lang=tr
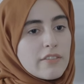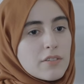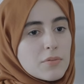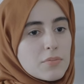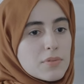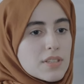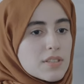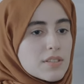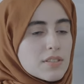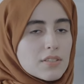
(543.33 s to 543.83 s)

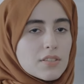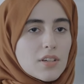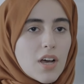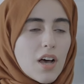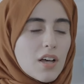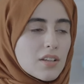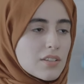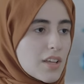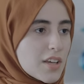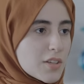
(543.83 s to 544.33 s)
Ve biz
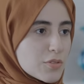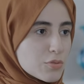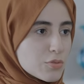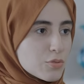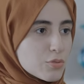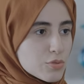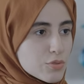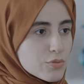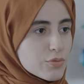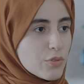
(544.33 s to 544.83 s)
Allah'ın
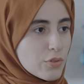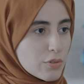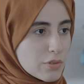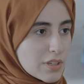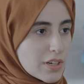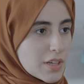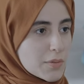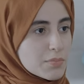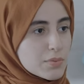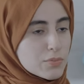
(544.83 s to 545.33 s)
lütfu
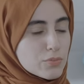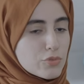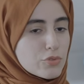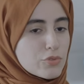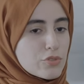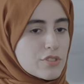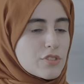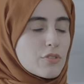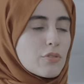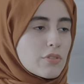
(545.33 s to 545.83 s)
olarak, bir
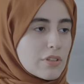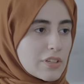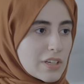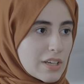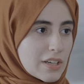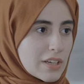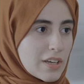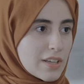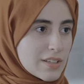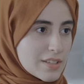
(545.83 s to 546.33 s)
mucize
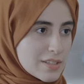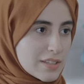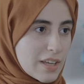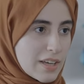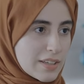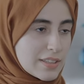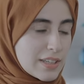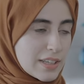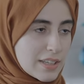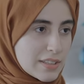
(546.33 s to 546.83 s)
olarak
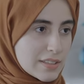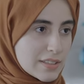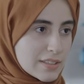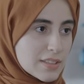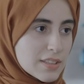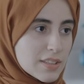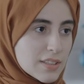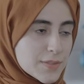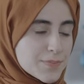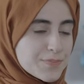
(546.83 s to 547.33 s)
hastaneye
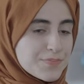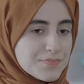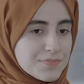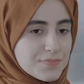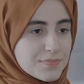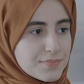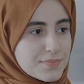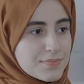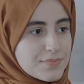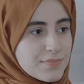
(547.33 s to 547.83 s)
gittik.
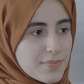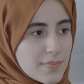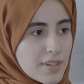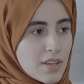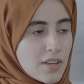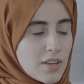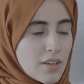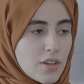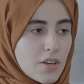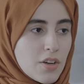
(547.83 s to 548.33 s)

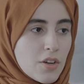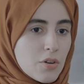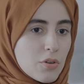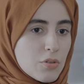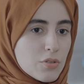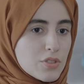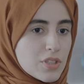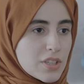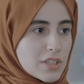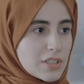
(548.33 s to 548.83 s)

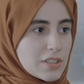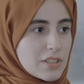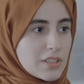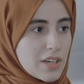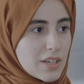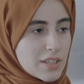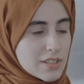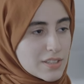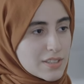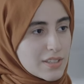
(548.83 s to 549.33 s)
O
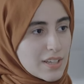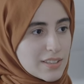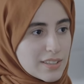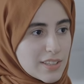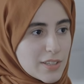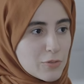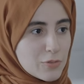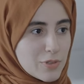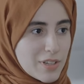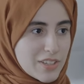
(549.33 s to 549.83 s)
şekilde
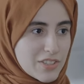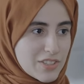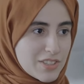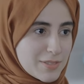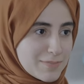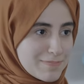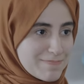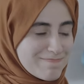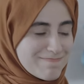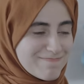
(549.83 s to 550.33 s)
hastaneye
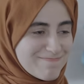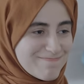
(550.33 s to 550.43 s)
ulaştım.